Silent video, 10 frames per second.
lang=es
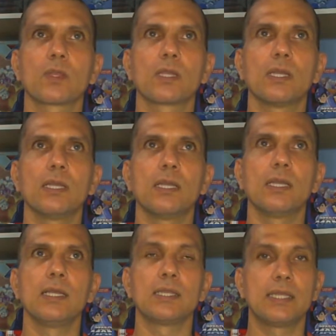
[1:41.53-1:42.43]

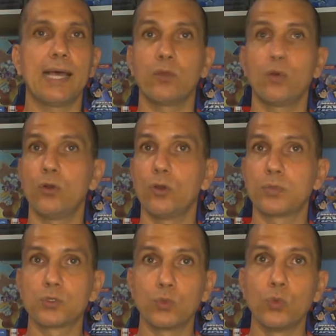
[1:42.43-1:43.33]
Eh, dado lo
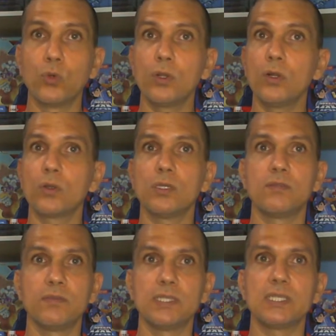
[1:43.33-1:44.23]
oscuro y lo
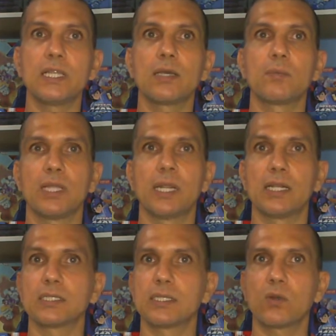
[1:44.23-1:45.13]
difícil de obtener
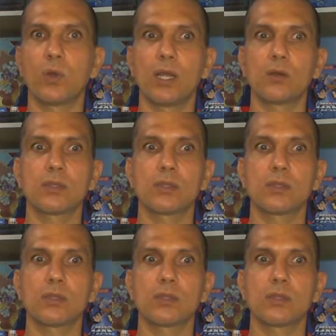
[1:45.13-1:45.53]
este juego,